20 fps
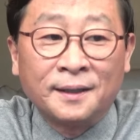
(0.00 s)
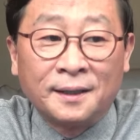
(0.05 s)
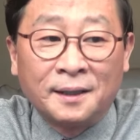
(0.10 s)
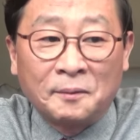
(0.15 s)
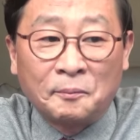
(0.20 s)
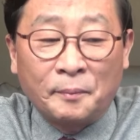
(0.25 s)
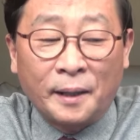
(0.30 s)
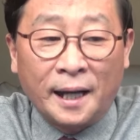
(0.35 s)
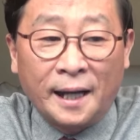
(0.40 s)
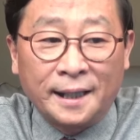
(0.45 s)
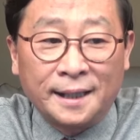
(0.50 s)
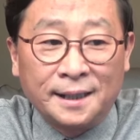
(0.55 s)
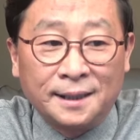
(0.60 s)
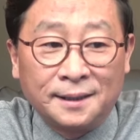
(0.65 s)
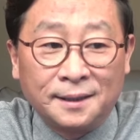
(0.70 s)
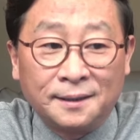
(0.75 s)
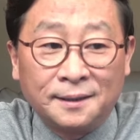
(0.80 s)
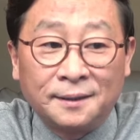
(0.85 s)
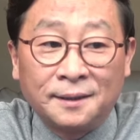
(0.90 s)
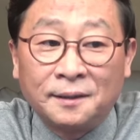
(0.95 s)

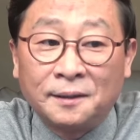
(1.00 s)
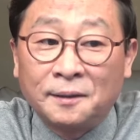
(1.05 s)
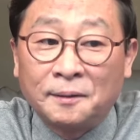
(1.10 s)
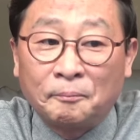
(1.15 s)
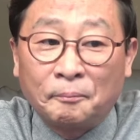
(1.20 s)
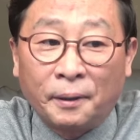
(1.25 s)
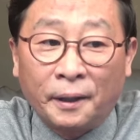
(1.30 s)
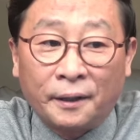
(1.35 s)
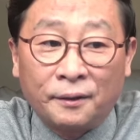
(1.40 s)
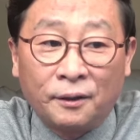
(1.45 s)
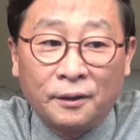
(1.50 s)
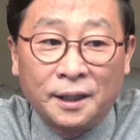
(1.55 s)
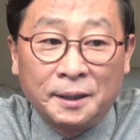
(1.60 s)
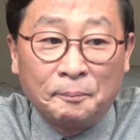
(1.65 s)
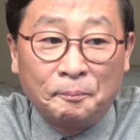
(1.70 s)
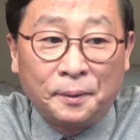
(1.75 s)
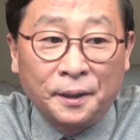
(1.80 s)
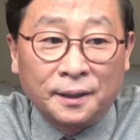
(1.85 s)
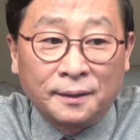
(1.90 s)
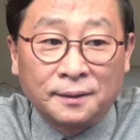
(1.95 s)
파리
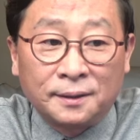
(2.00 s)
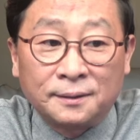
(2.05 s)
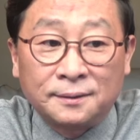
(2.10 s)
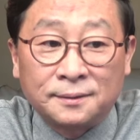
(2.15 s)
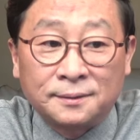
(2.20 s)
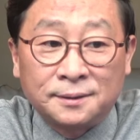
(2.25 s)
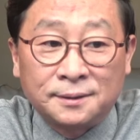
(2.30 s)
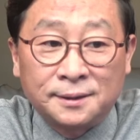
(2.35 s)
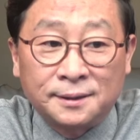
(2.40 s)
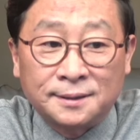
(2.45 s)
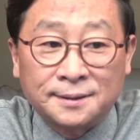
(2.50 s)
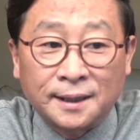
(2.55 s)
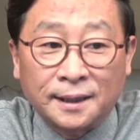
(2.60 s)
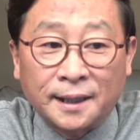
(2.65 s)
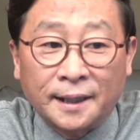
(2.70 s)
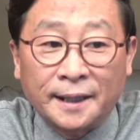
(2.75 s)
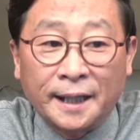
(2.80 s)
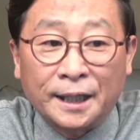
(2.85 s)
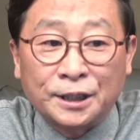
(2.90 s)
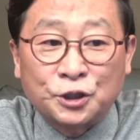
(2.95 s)
패럴림픽
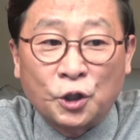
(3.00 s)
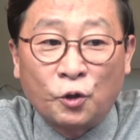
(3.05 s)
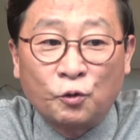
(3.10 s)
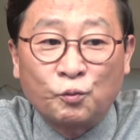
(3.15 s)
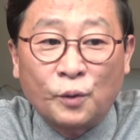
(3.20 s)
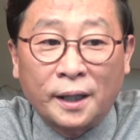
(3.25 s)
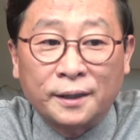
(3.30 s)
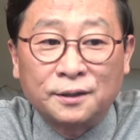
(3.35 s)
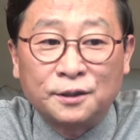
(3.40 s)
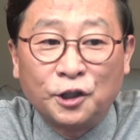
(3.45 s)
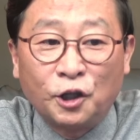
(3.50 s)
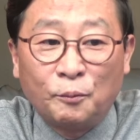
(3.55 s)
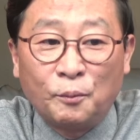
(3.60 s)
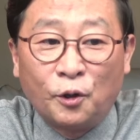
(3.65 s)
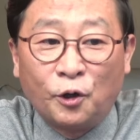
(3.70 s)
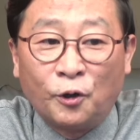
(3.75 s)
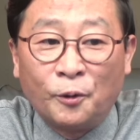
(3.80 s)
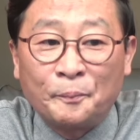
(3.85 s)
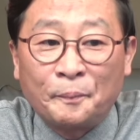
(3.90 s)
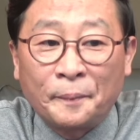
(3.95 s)
특사단의 성과를
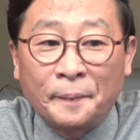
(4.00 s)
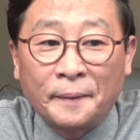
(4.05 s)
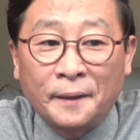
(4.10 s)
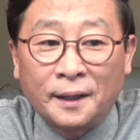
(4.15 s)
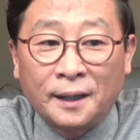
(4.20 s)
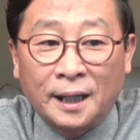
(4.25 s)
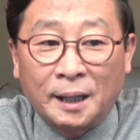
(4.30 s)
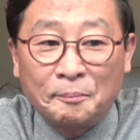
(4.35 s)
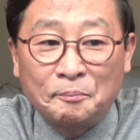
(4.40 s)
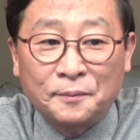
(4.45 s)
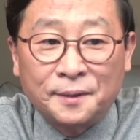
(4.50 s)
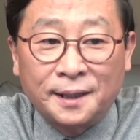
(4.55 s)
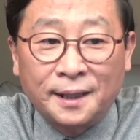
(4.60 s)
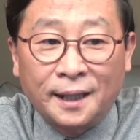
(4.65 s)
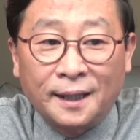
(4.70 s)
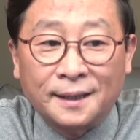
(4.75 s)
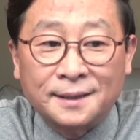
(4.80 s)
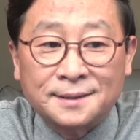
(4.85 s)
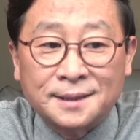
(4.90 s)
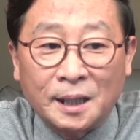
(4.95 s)
넘어
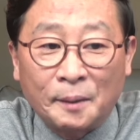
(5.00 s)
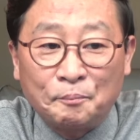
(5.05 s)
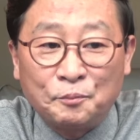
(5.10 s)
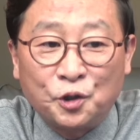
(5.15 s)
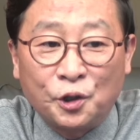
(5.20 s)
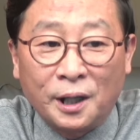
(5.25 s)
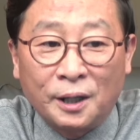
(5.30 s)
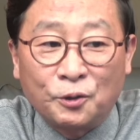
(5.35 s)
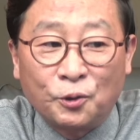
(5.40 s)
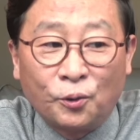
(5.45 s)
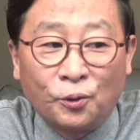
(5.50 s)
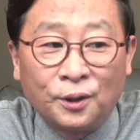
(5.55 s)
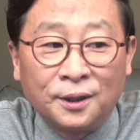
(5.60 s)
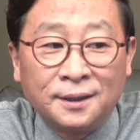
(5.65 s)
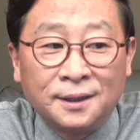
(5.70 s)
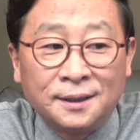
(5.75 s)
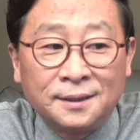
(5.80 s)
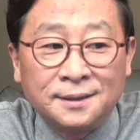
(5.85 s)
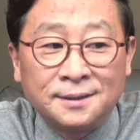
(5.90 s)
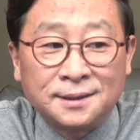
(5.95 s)
함께 참여하고
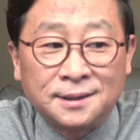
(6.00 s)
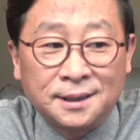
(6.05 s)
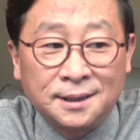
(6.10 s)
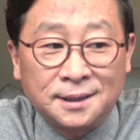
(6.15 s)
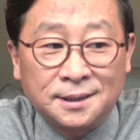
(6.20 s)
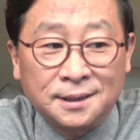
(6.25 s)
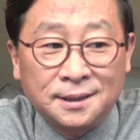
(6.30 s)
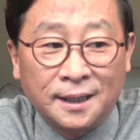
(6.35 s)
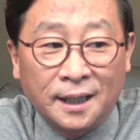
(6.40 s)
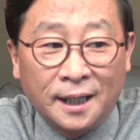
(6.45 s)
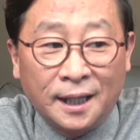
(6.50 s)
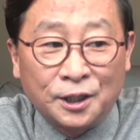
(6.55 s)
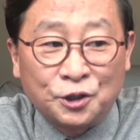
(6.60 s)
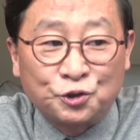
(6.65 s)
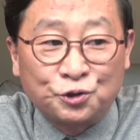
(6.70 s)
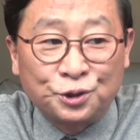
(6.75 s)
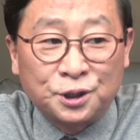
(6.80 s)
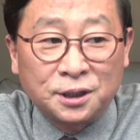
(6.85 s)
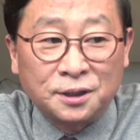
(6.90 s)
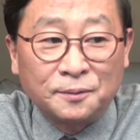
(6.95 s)
지지해
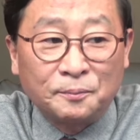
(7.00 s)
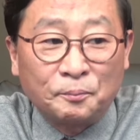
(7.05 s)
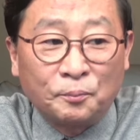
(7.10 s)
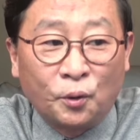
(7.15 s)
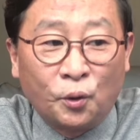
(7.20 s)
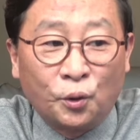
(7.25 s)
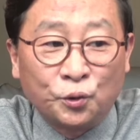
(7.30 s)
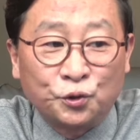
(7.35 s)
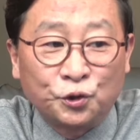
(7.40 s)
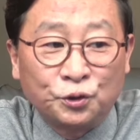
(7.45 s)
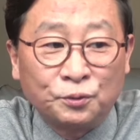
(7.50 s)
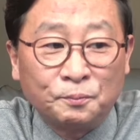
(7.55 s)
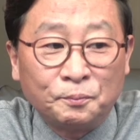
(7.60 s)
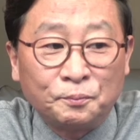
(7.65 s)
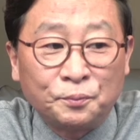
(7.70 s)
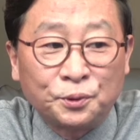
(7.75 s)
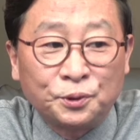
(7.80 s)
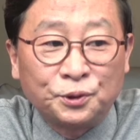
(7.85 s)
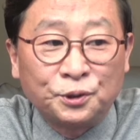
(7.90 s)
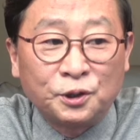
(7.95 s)
주신 모든
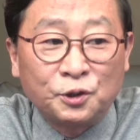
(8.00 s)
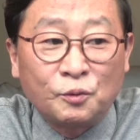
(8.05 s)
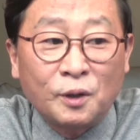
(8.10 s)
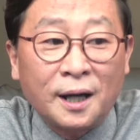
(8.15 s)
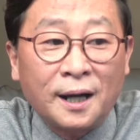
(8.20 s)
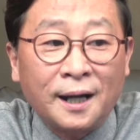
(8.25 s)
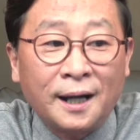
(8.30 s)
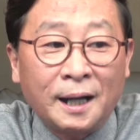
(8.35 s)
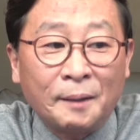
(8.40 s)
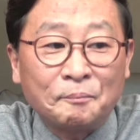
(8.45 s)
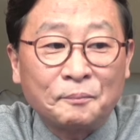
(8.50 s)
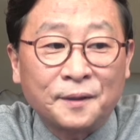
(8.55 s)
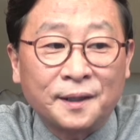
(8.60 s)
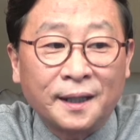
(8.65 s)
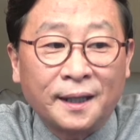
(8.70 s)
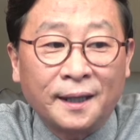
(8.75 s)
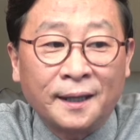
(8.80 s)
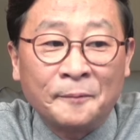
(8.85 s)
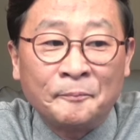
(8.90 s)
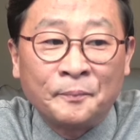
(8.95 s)
분들과
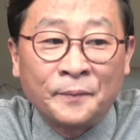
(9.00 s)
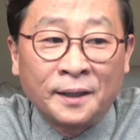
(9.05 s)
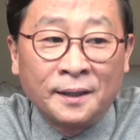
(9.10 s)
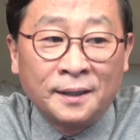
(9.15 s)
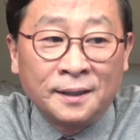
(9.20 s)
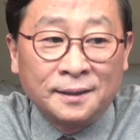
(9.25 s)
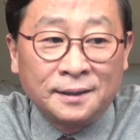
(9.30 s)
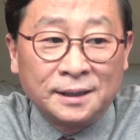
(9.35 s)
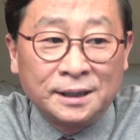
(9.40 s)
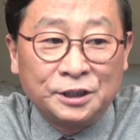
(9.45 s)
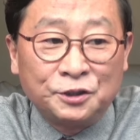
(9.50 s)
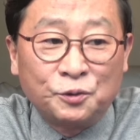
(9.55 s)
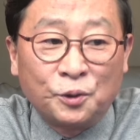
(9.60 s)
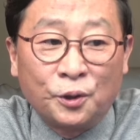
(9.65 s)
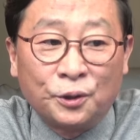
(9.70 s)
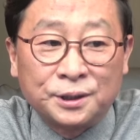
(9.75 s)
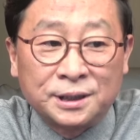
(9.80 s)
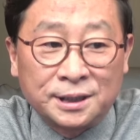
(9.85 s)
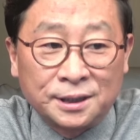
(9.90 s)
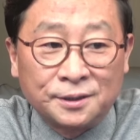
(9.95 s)
함께
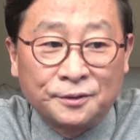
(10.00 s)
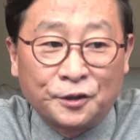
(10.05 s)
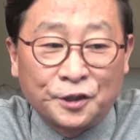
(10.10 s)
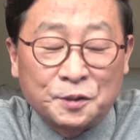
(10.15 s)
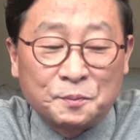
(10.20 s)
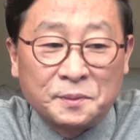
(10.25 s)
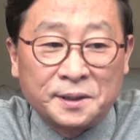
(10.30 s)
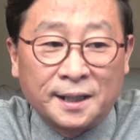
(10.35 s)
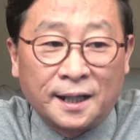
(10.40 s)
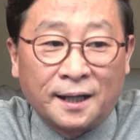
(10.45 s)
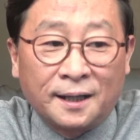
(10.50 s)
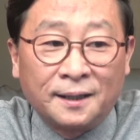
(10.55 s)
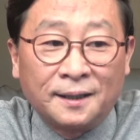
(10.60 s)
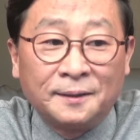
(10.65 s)
이루어지는 것입니다.